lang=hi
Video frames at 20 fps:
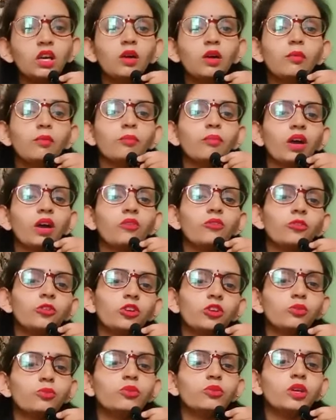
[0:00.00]
मैं फिर
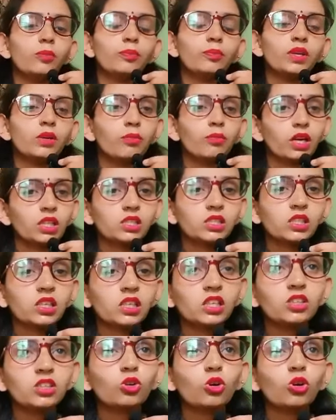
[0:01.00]
भी अपने हिमाचल के
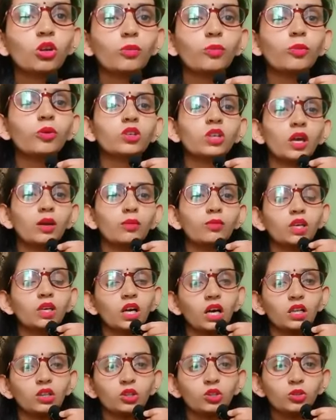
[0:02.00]
थोड़ा बहुत टाइम
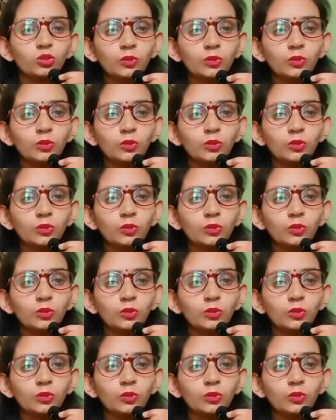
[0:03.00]
निकालती हूँ